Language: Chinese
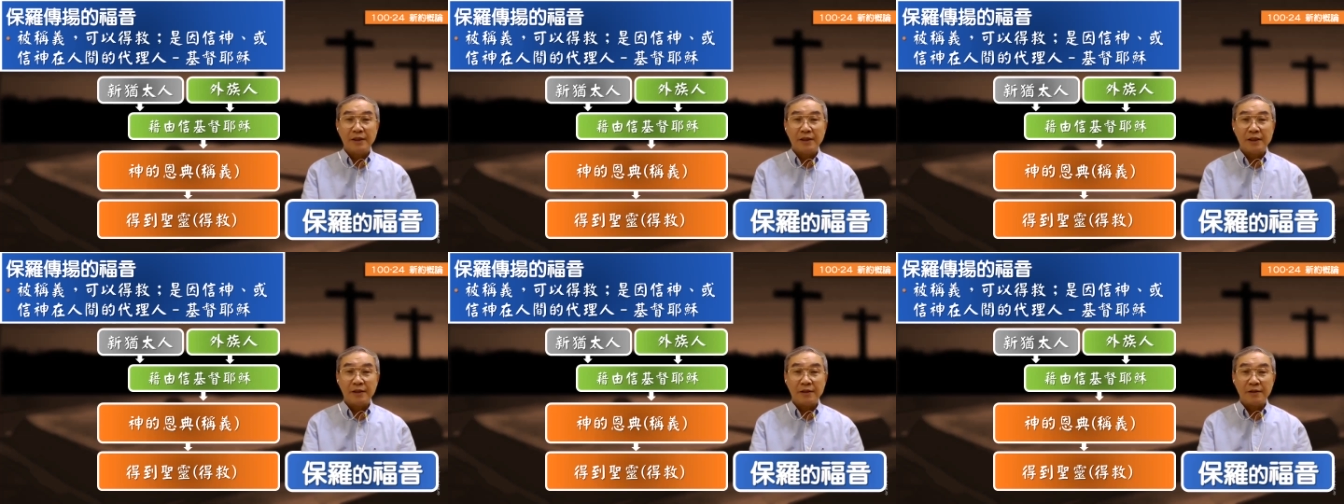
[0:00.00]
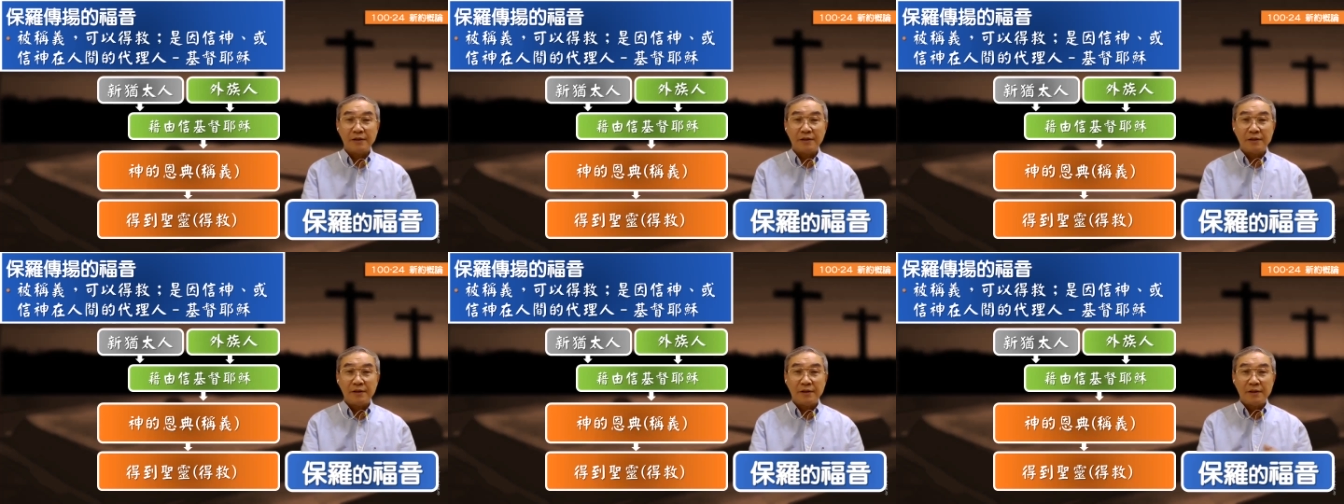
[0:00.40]
那
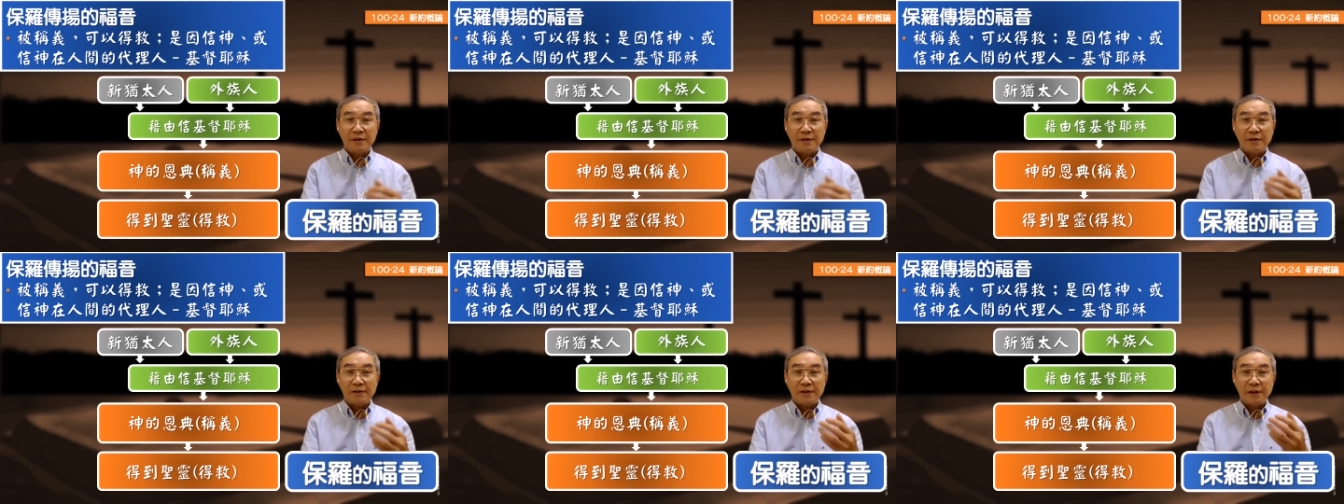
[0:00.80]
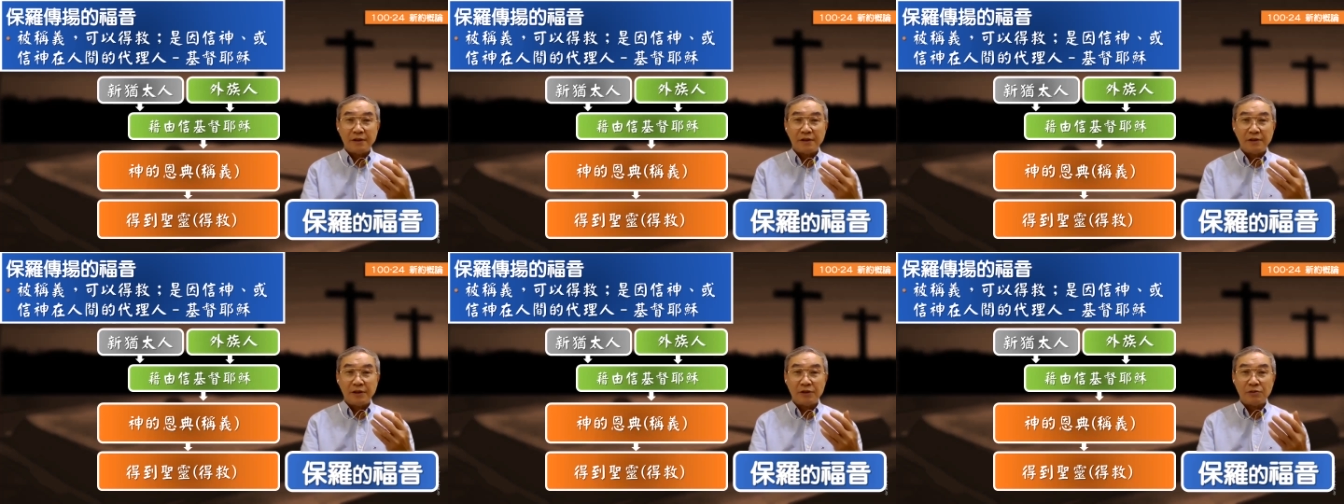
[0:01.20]
在
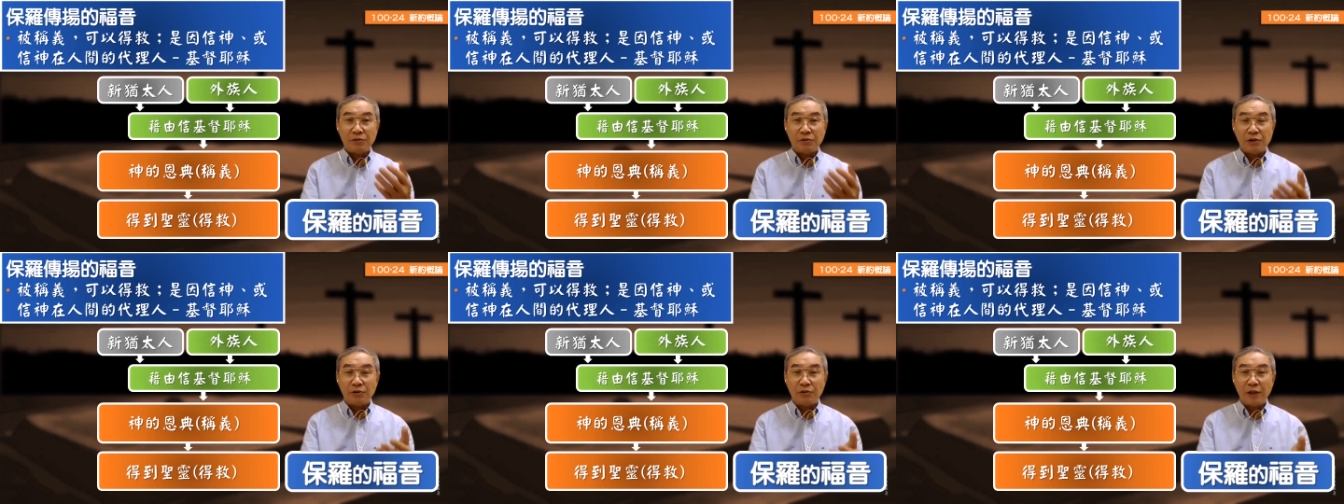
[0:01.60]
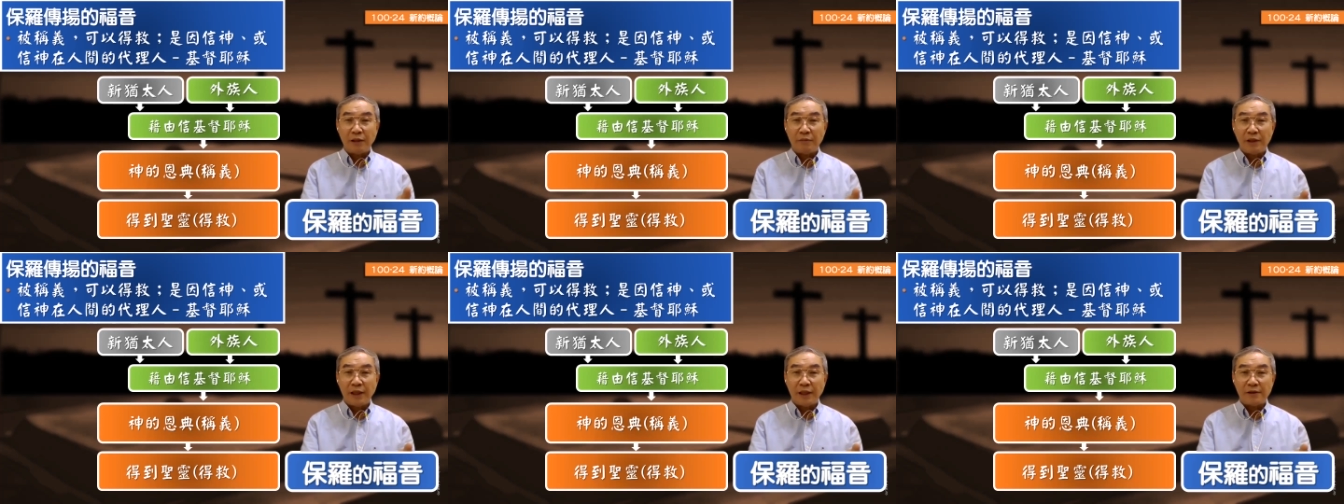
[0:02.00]
耶稣基督还
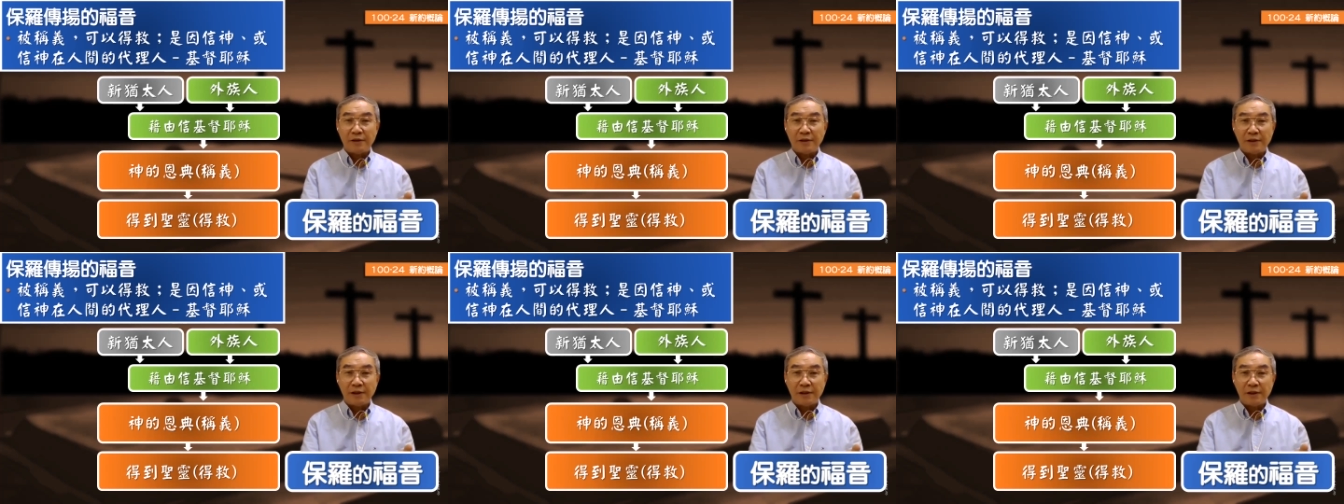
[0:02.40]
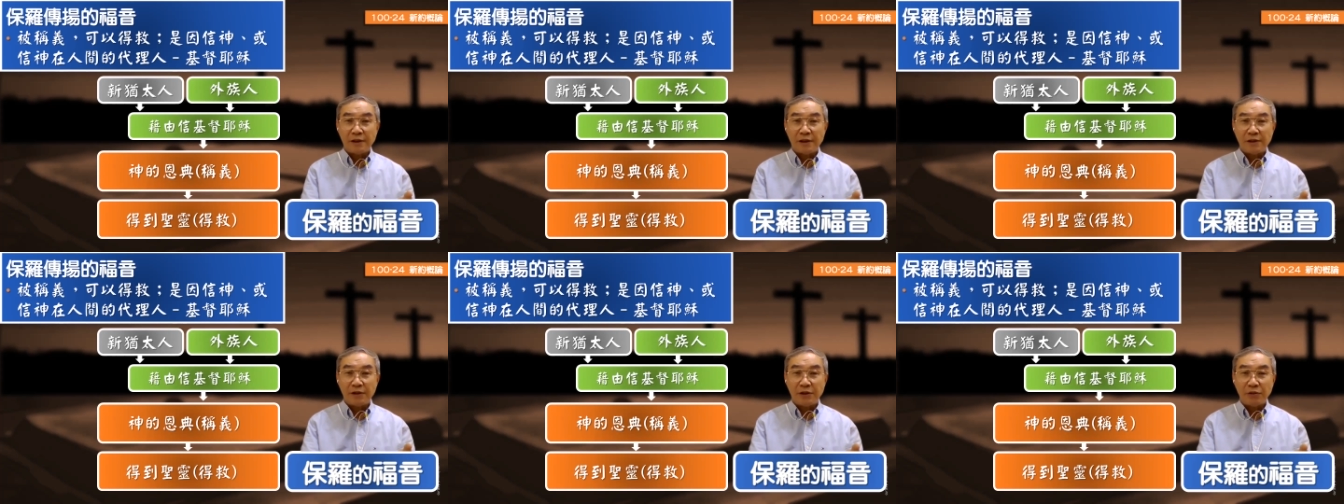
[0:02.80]
没来之前的
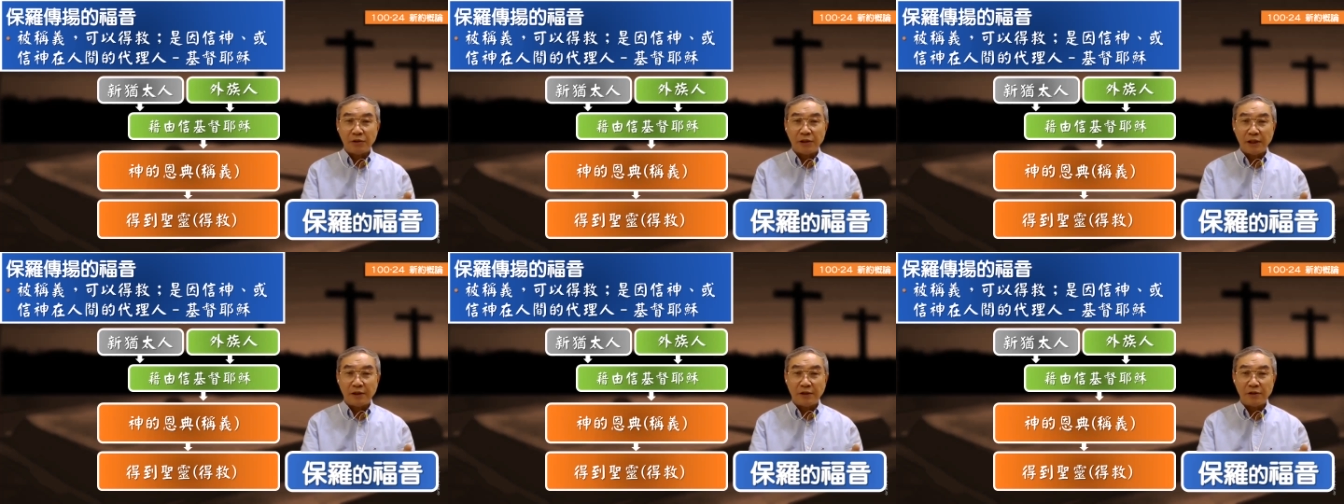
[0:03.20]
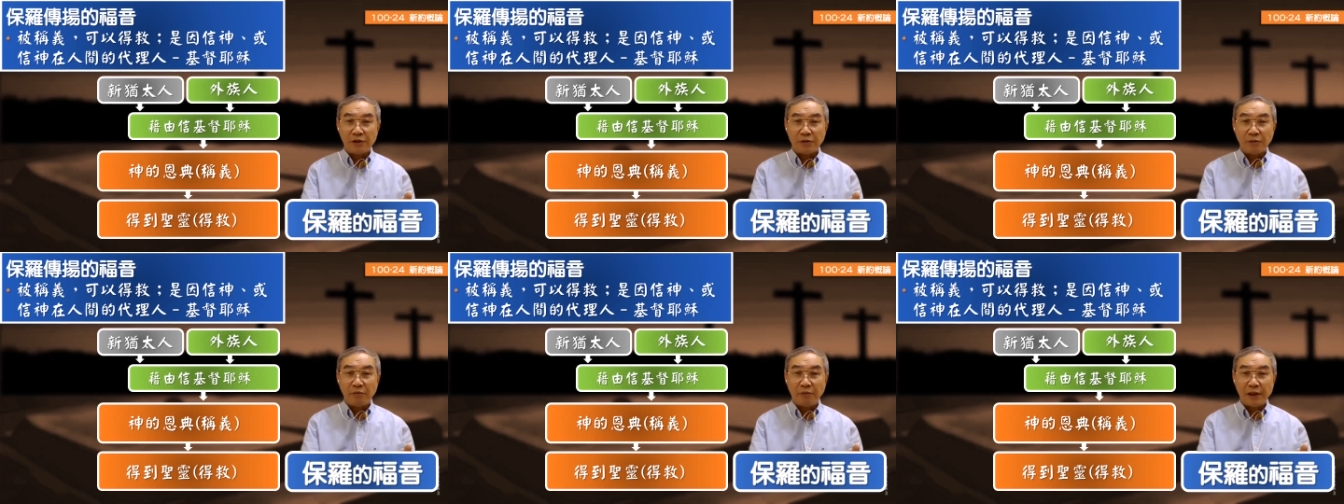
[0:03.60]
那些犹太人
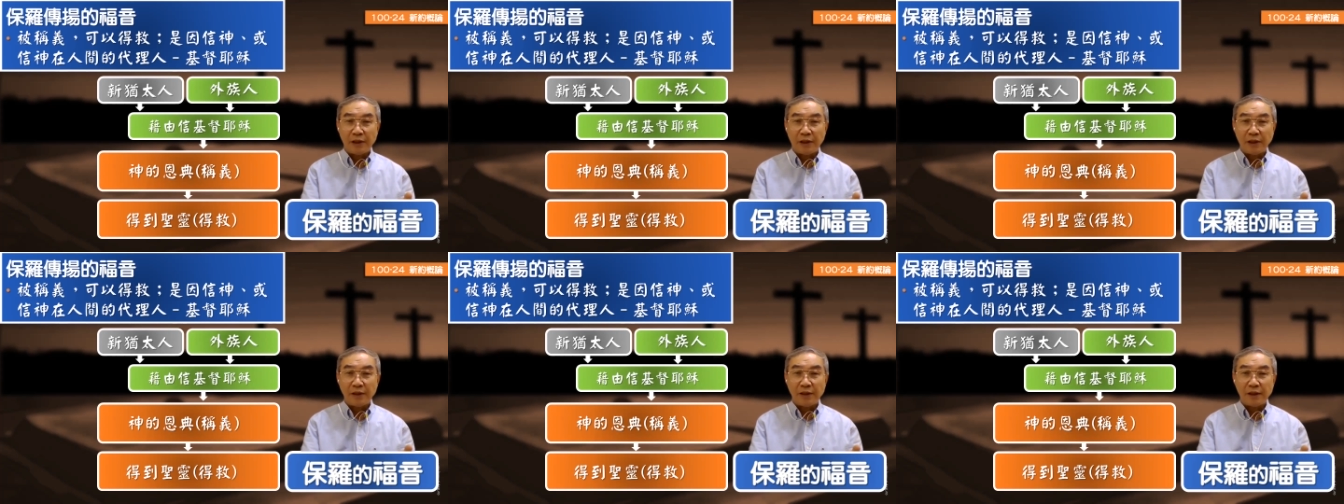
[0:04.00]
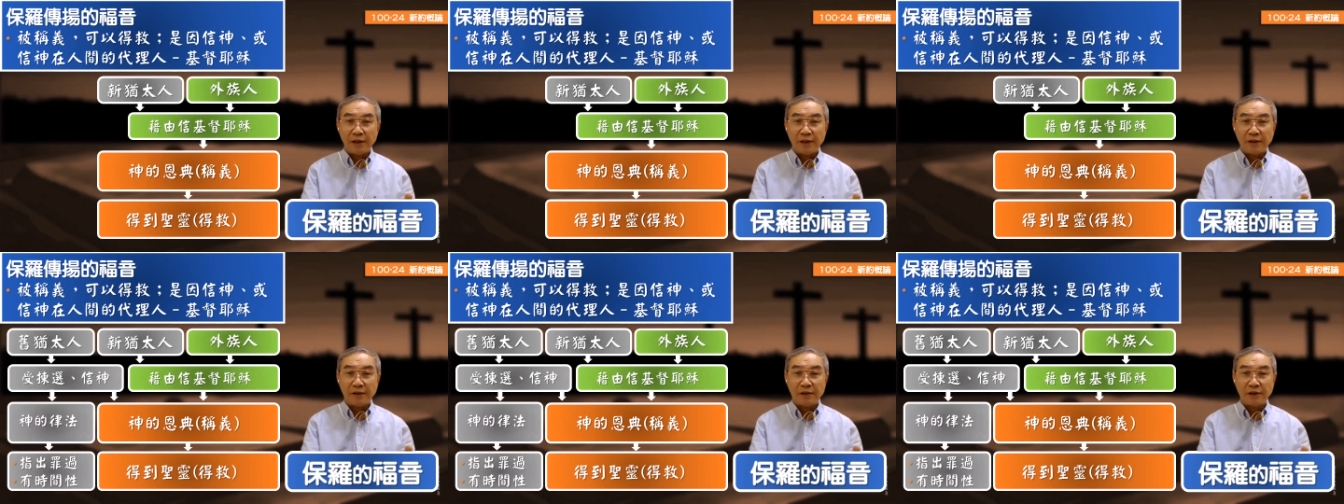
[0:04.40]
怎么办呢？
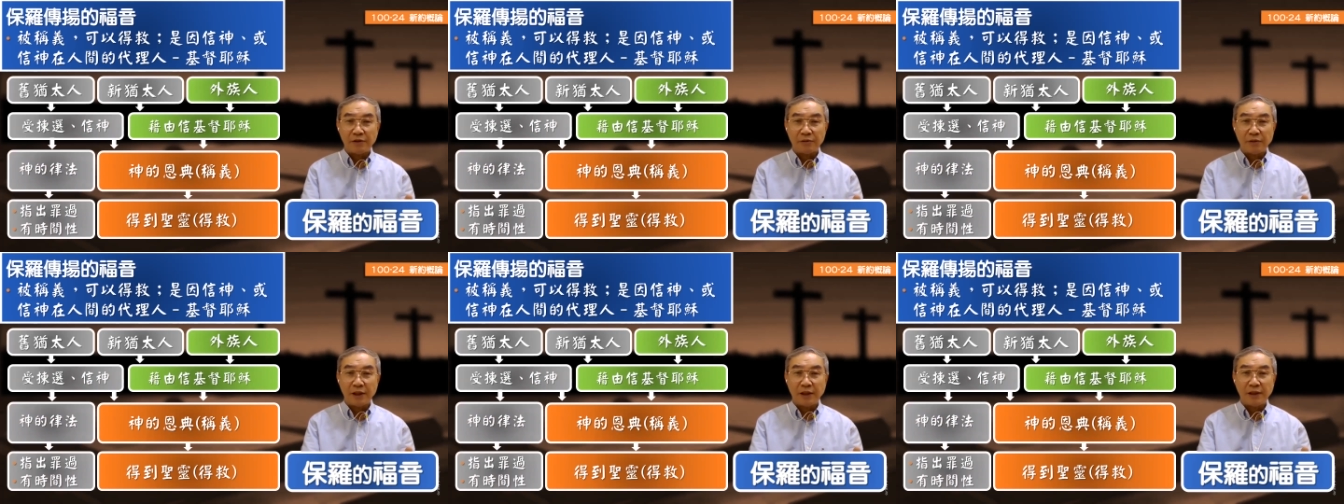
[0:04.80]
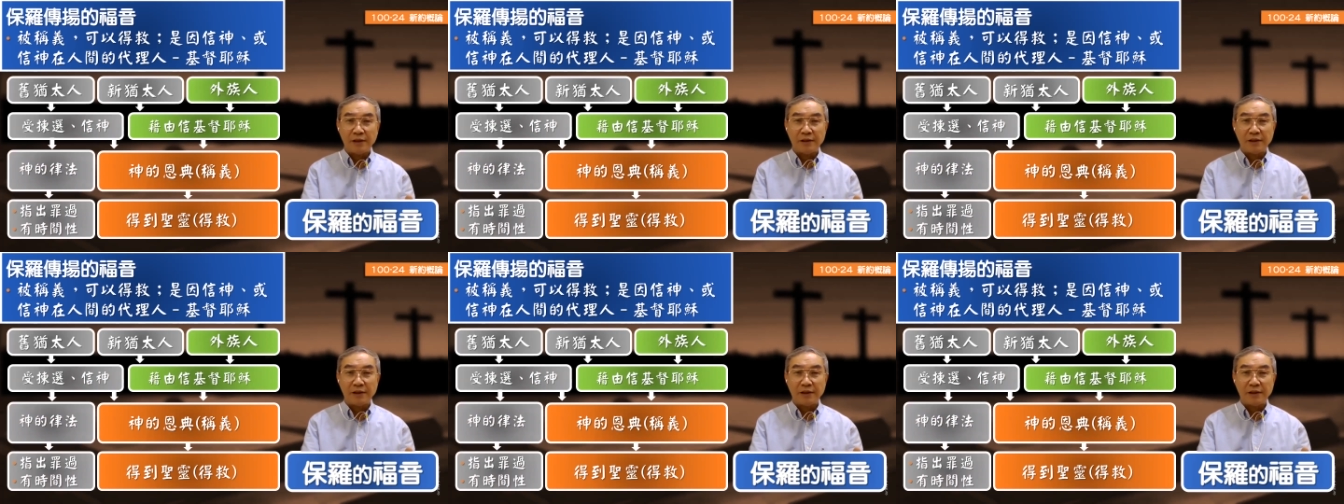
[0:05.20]
啊，要怎么来